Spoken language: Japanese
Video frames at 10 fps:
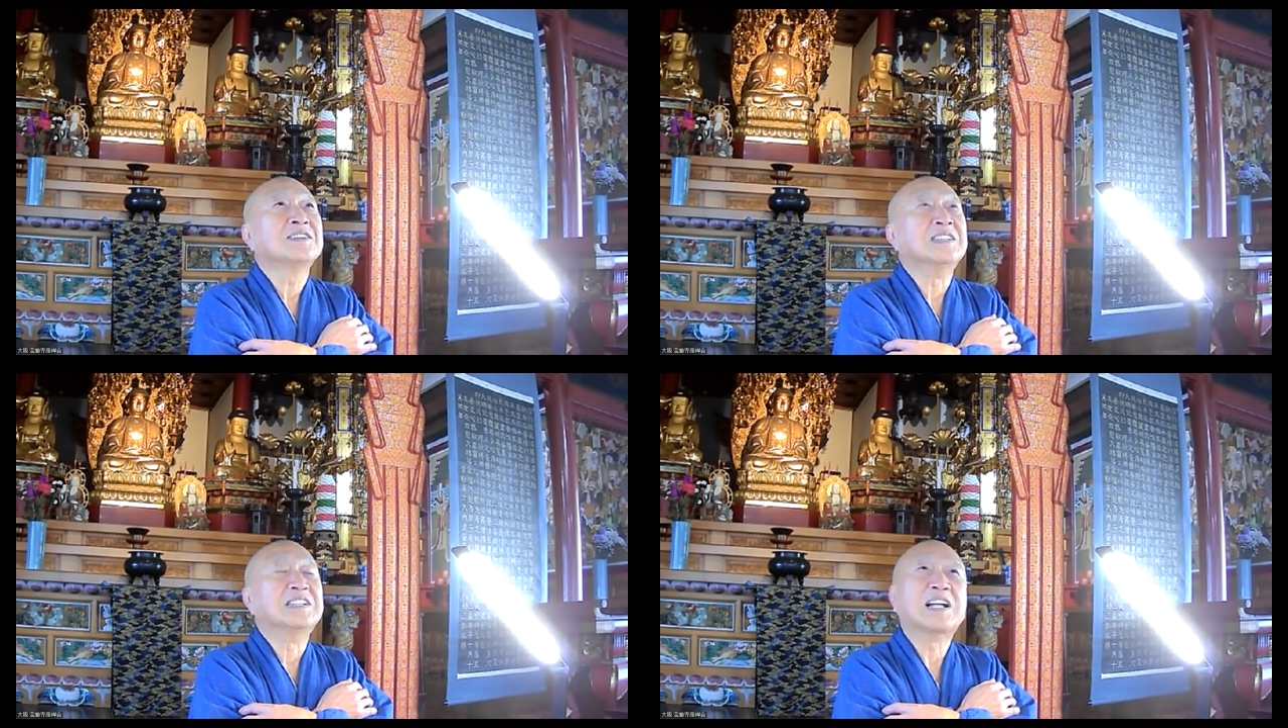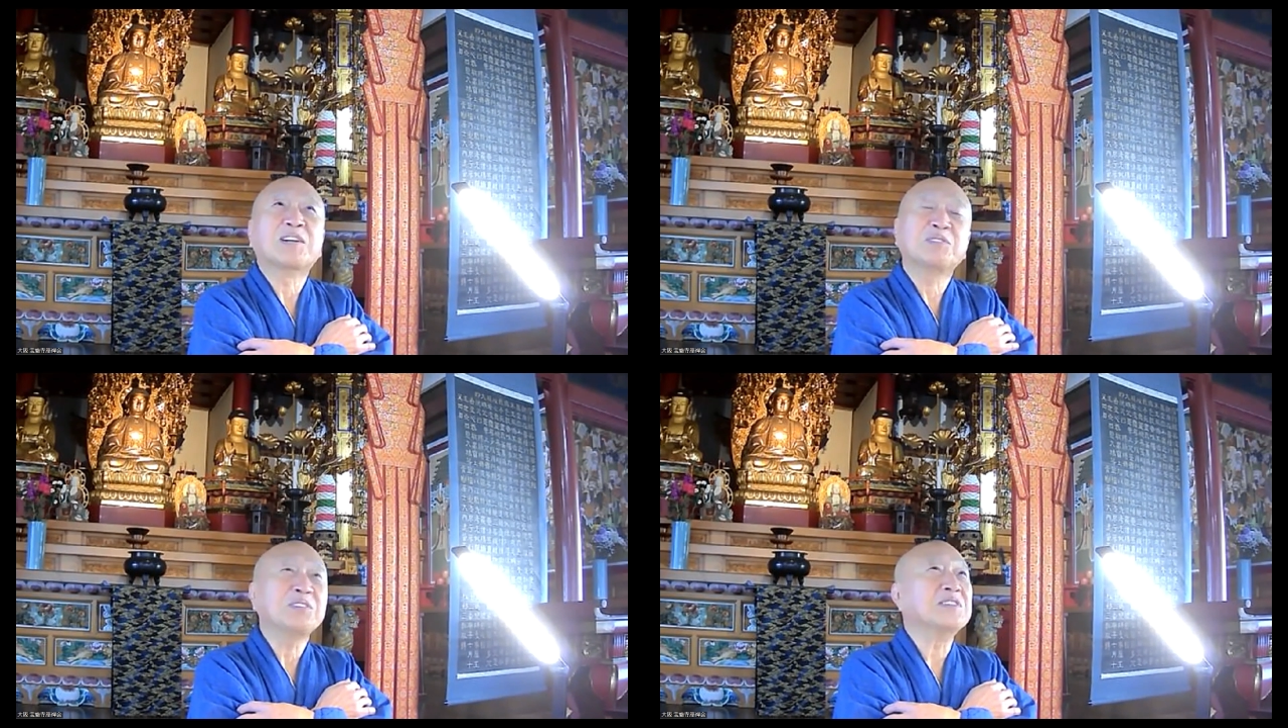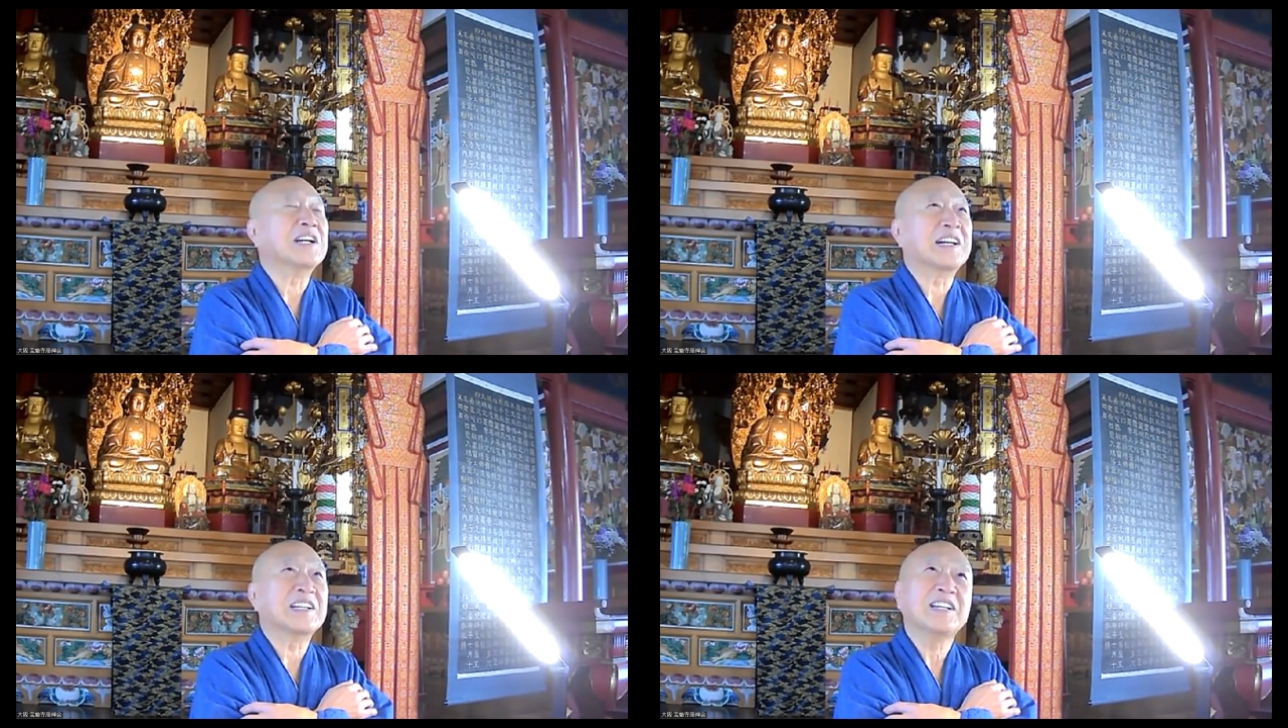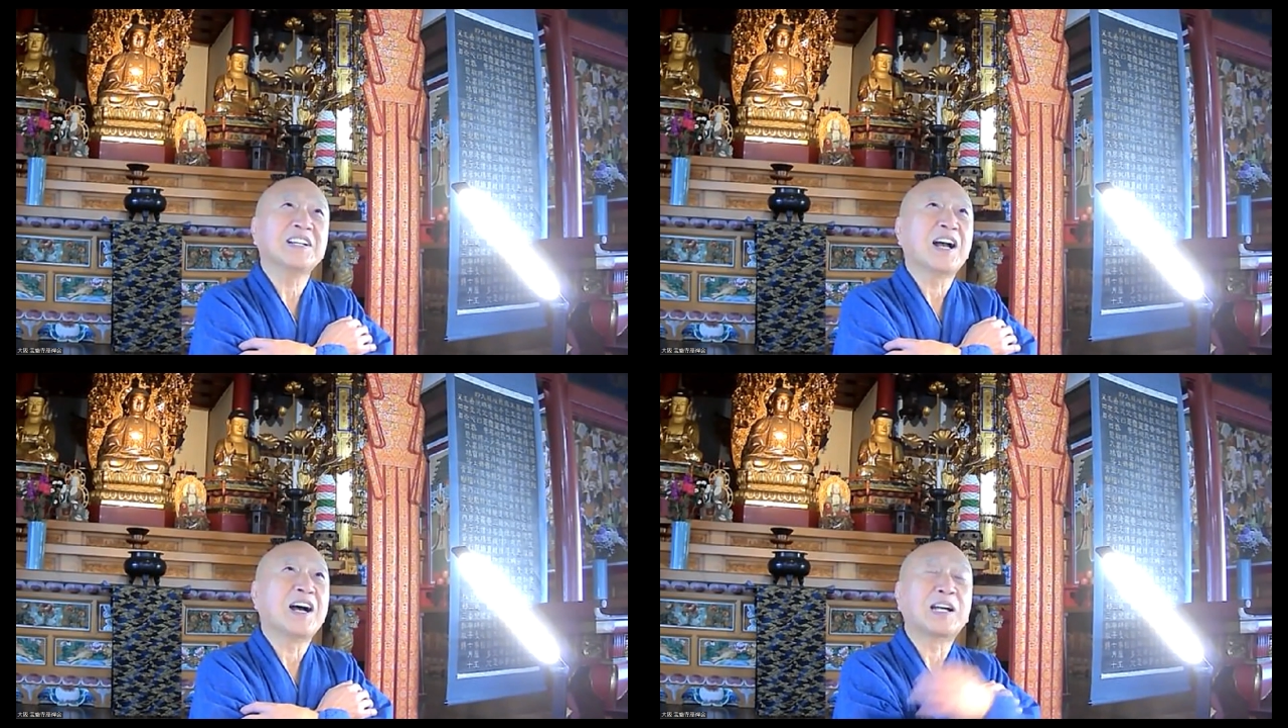自覚意なんか
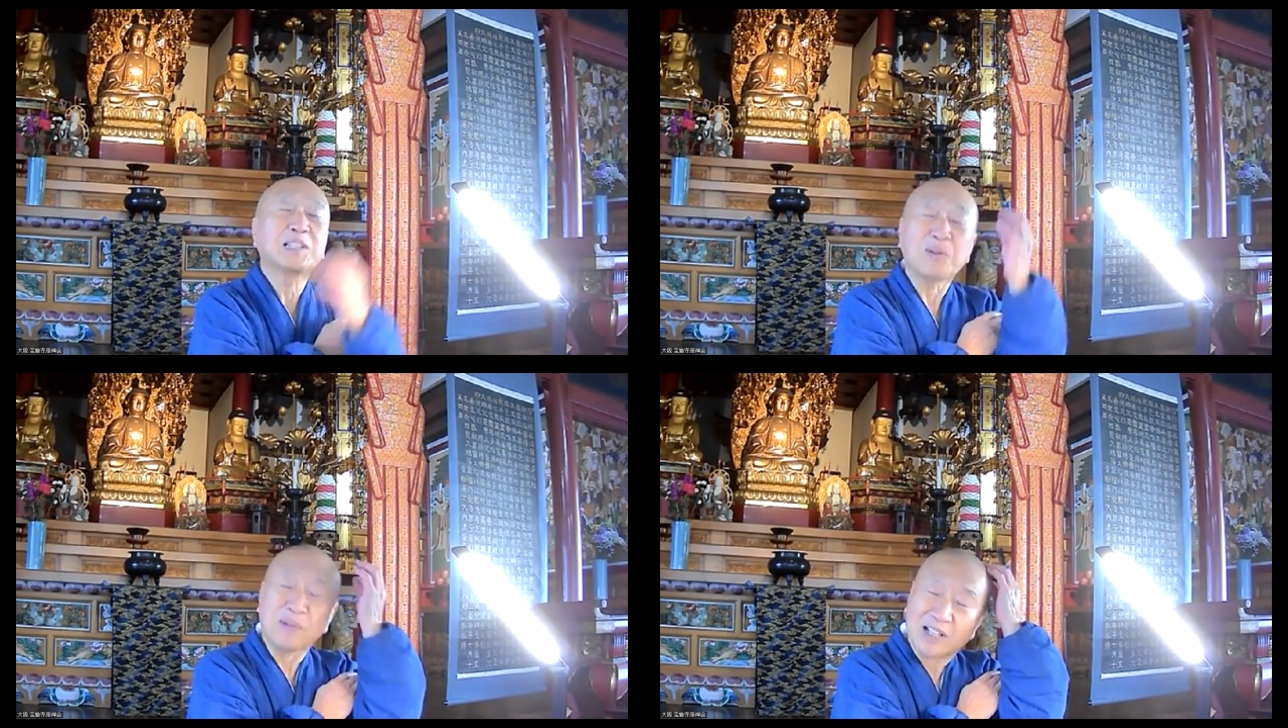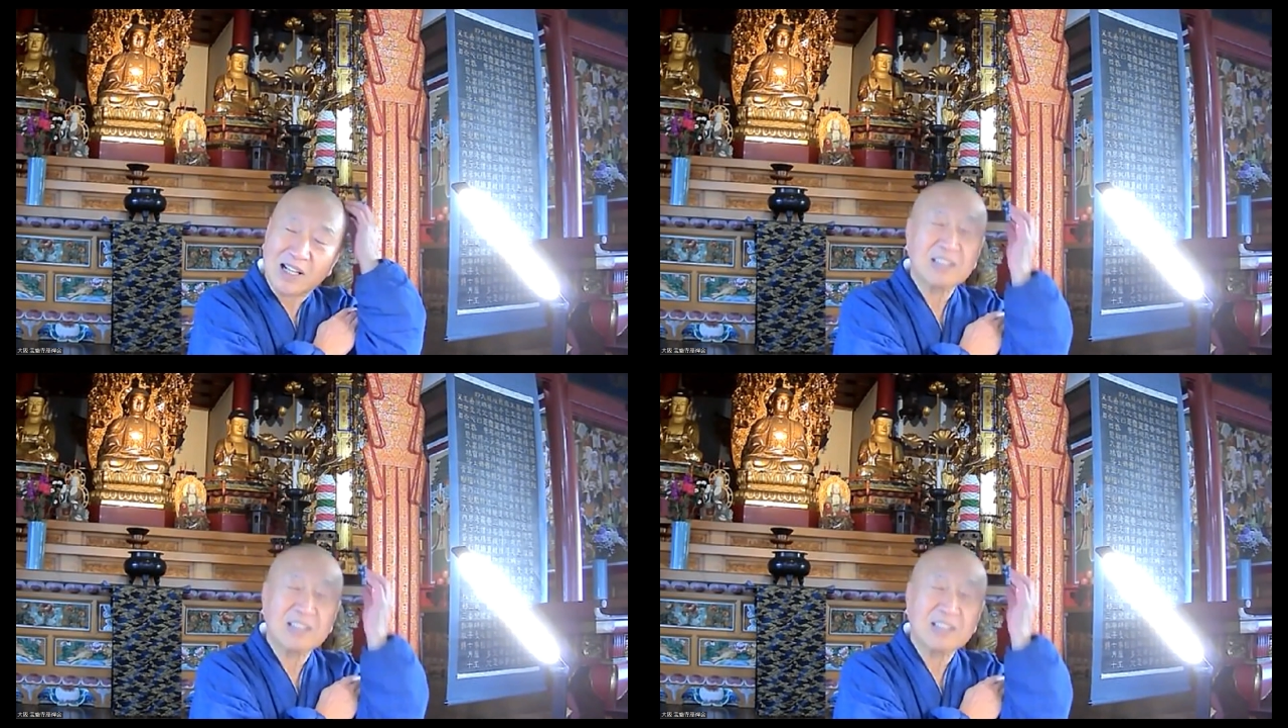ね、頭で考